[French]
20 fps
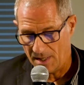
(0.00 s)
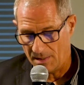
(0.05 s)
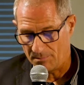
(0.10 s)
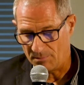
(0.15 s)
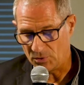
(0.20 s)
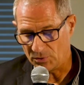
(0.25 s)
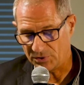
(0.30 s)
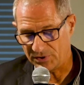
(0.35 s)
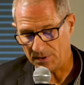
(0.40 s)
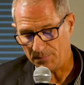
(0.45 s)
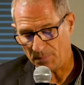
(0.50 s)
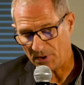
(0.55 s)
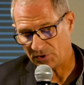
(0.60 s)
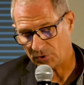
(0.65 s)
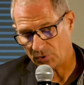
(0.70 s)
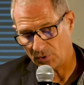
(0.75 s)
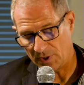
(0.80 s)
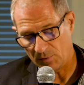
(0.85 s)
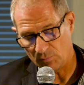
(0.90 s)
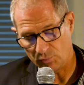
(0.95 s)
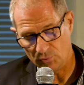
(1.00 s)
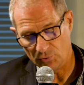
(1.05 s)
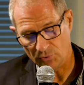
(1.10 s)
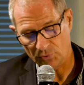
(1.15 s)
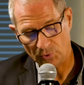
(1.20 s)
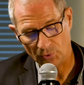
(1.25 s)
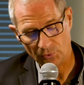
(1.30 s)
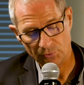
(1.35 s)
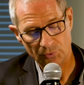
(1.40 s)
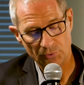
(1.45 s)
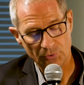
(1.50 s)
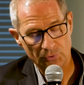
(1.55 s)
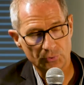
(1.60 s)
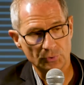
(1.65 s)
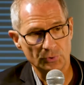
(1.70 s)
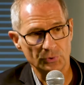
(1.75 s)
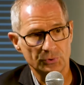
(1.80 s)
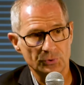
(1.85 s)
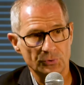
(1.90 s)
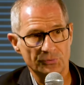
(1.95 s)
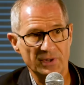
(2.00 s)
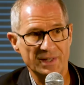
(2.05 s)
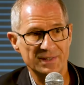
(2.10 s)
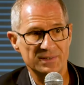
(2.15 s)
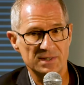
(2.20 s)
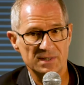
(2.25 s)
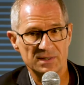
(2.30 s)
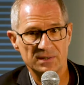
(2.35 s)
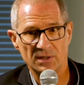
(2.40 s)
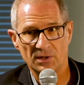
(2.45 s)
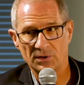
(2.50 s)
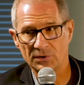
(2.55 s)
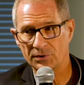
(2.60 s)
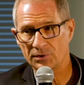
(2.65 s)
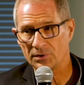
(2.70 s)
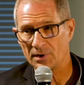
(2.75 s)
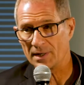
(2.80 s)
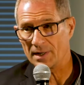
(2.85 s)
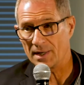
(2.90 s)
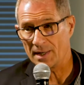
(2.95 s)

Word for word: mais aussi parce que les boues sont une source fertilisante